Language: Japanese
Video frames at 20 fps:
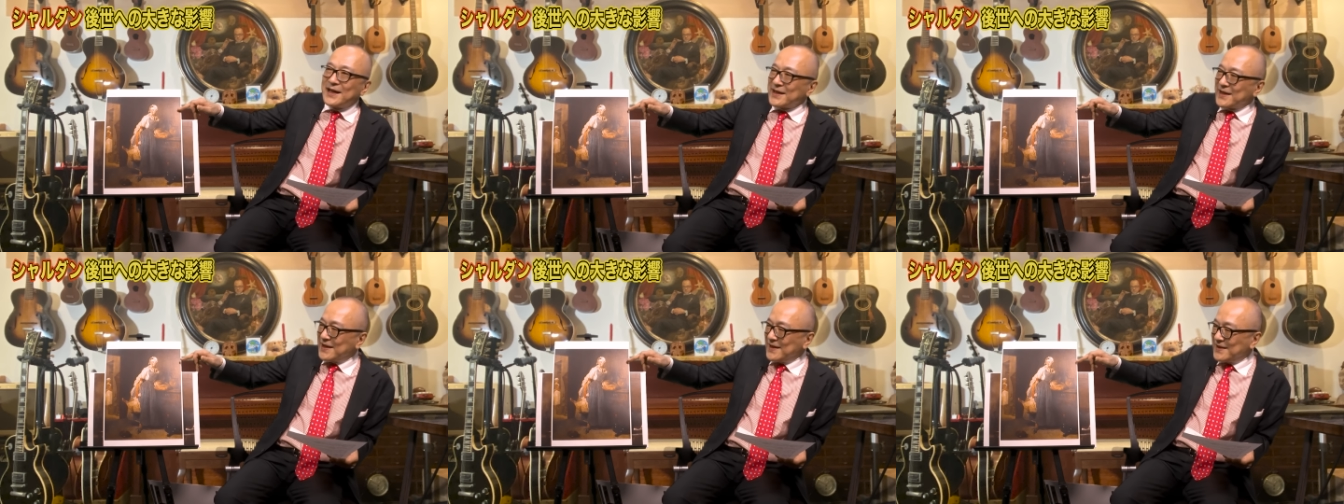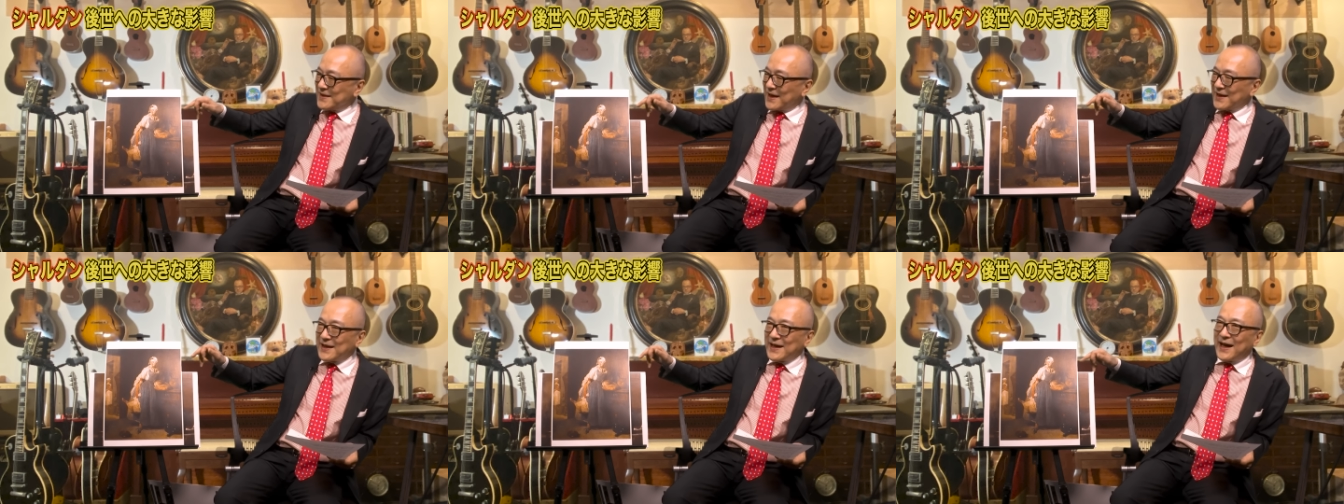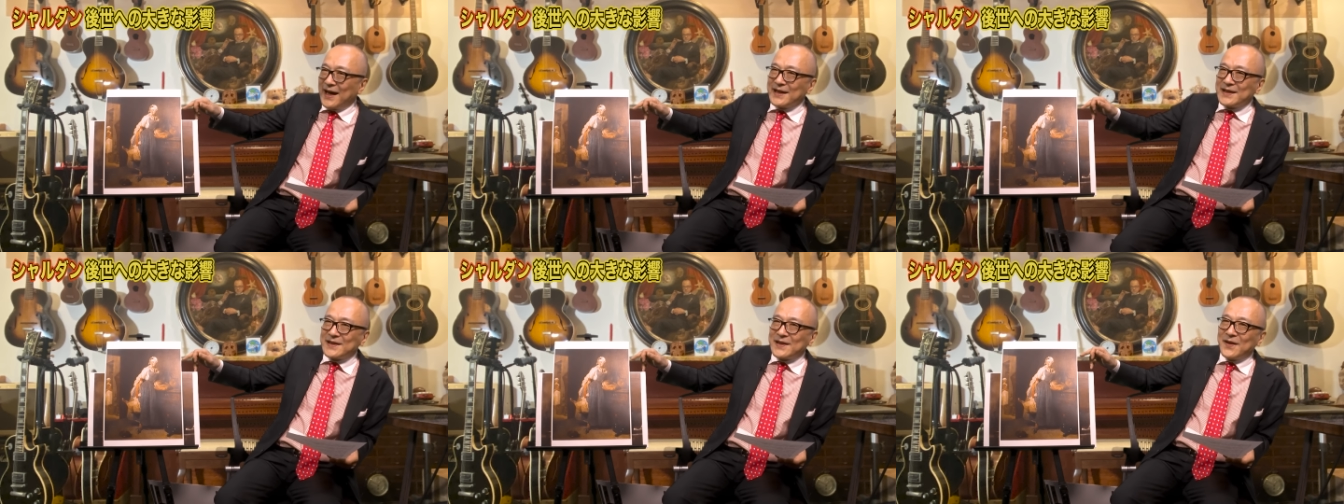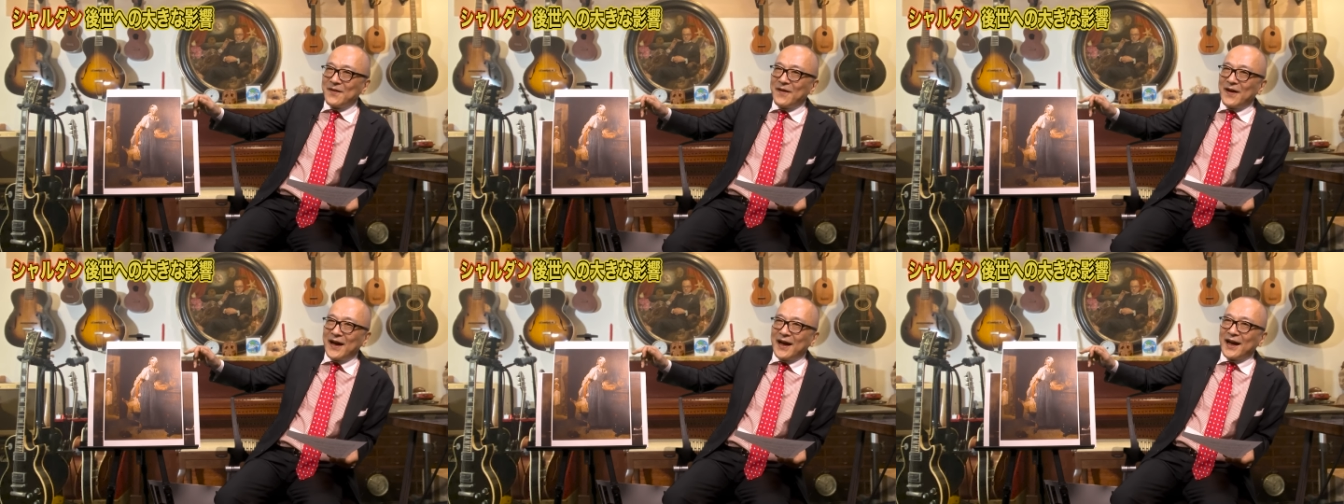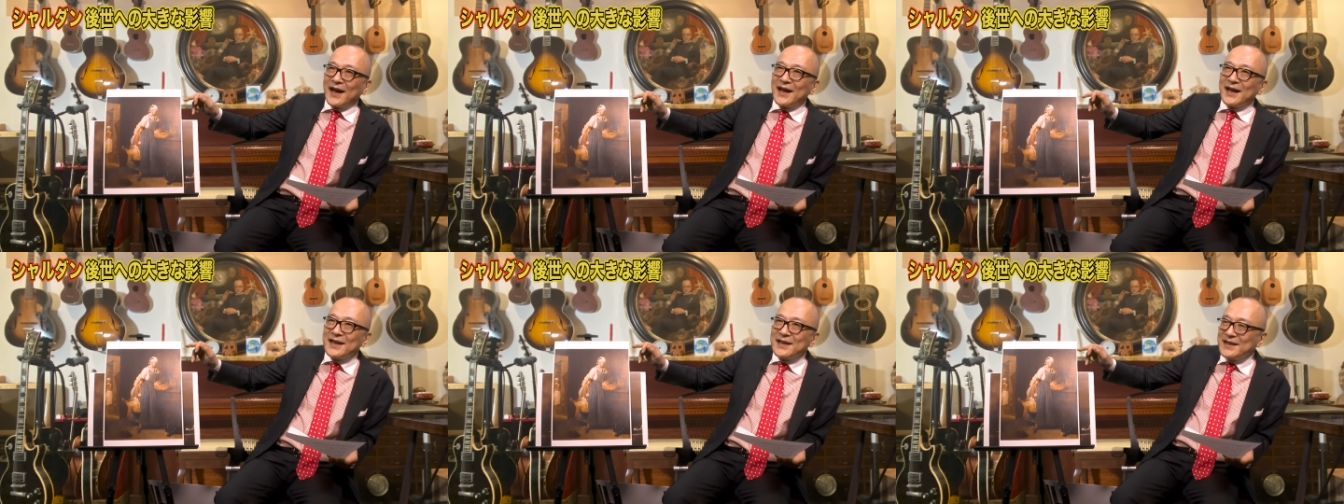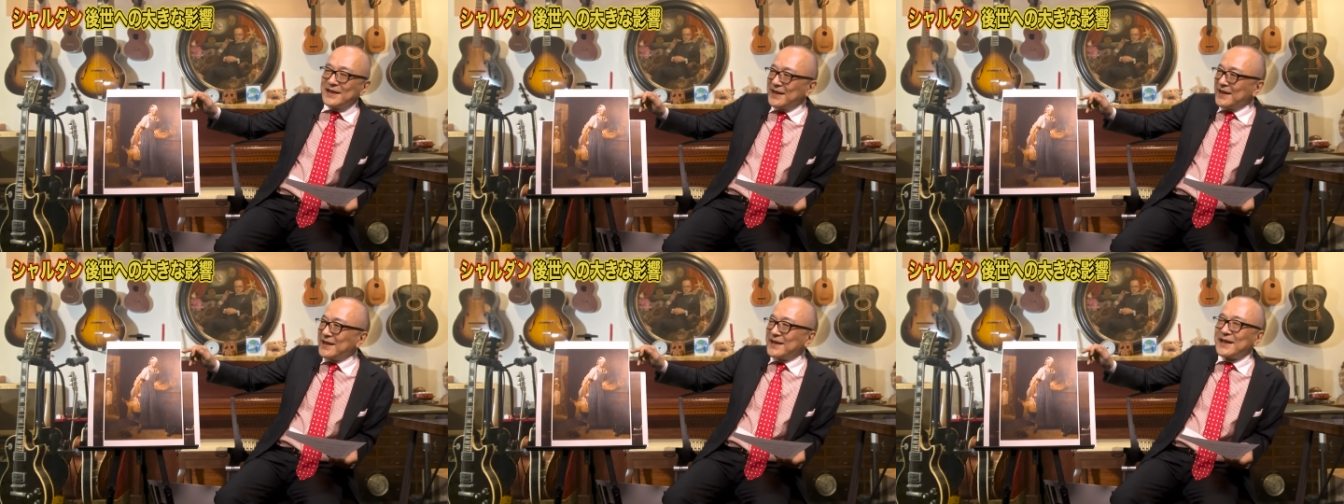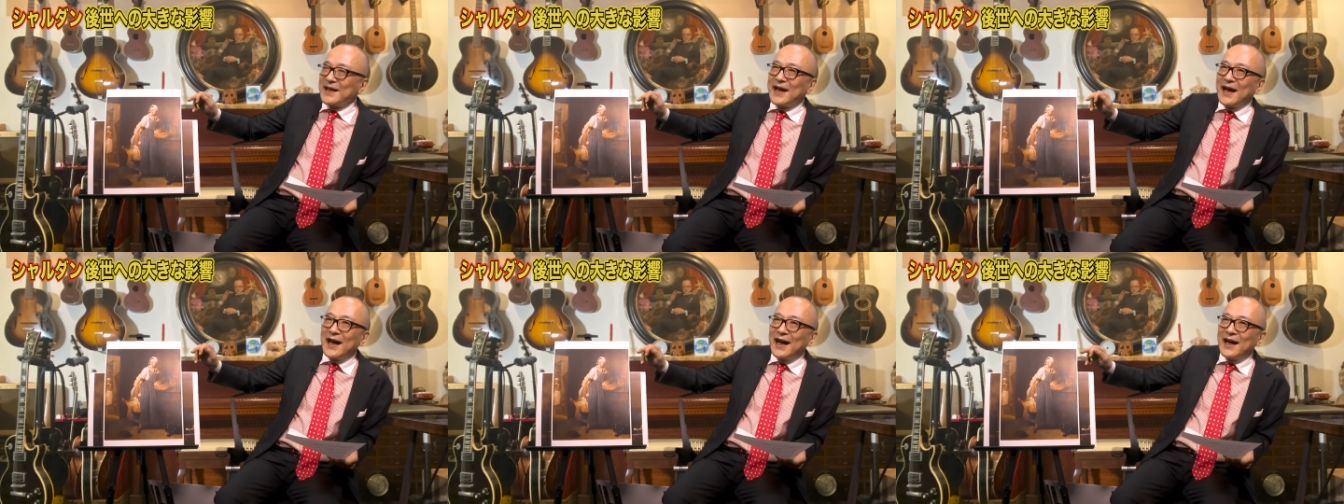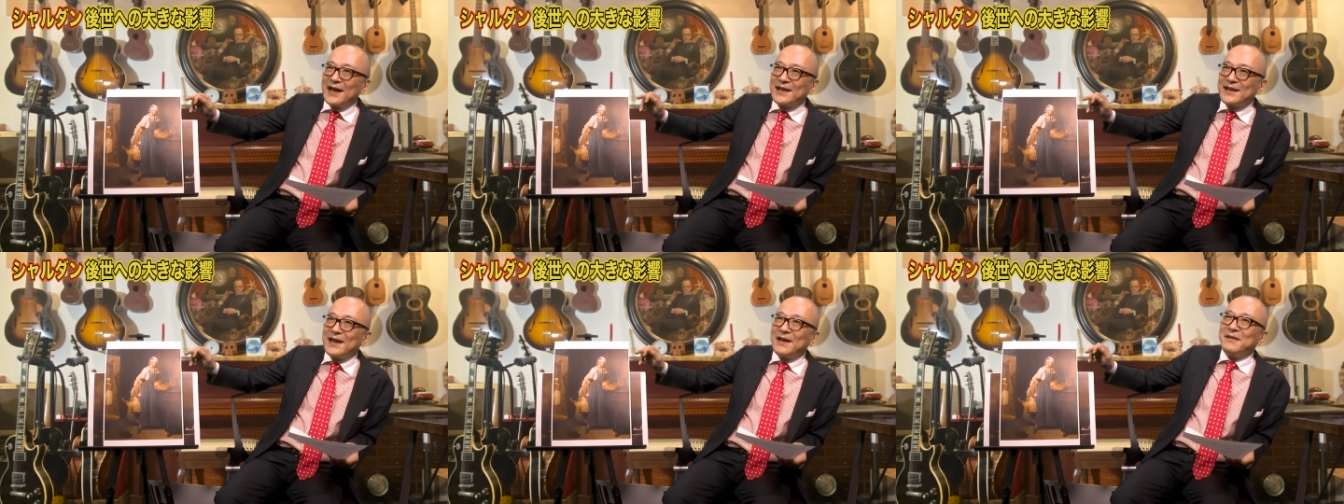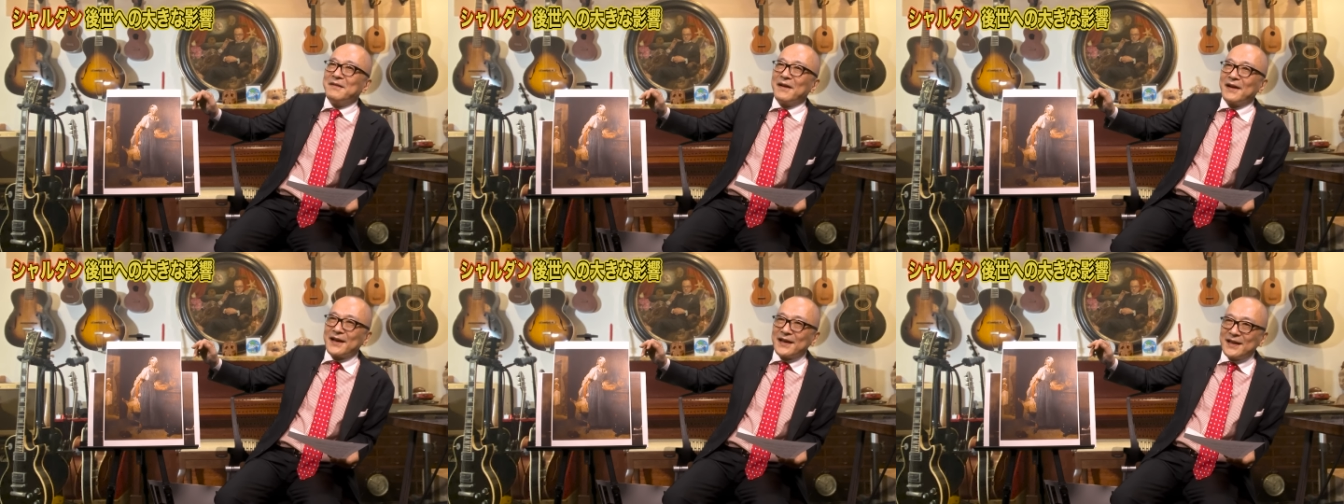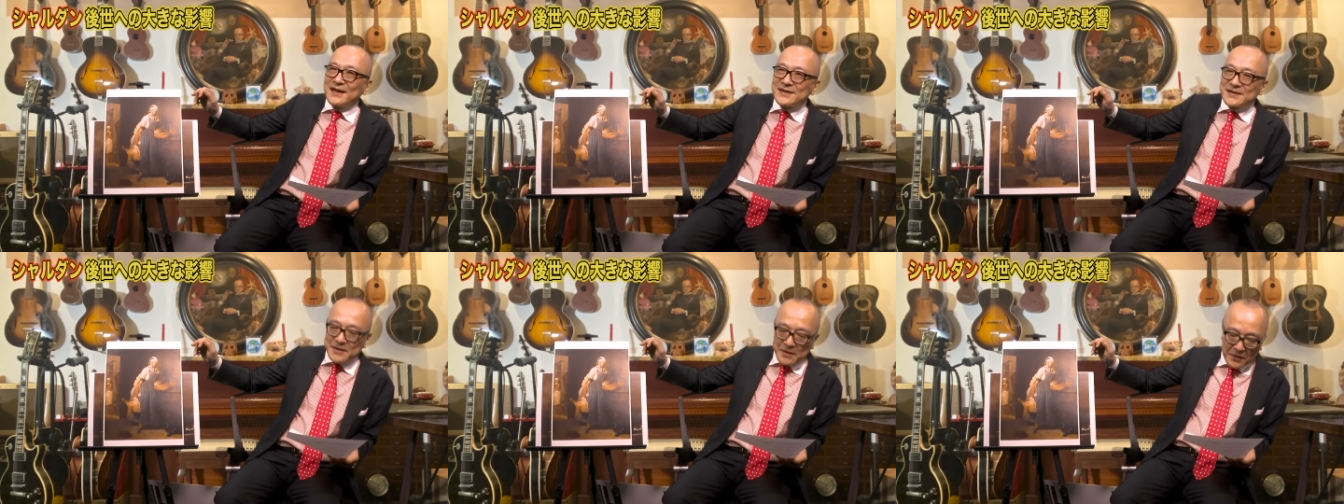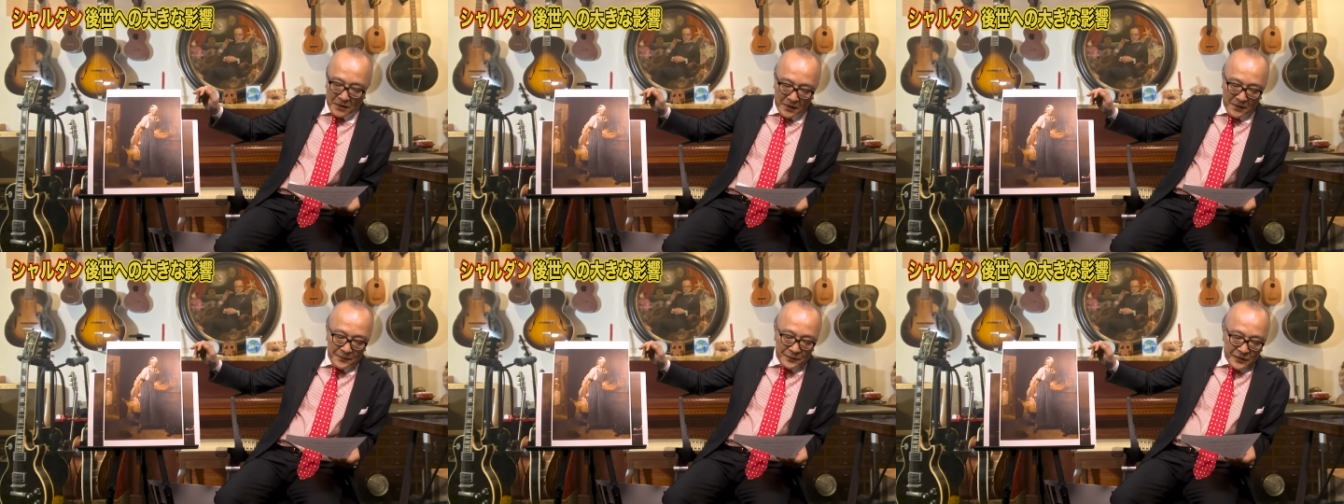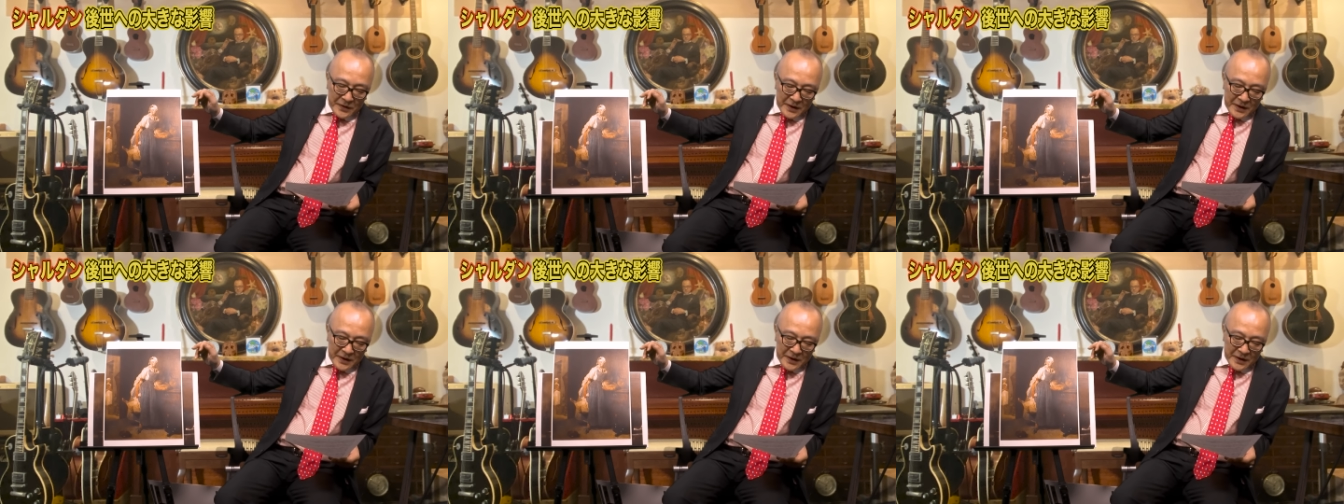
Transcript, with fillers: 近代に入っては人気が出るわけですよ。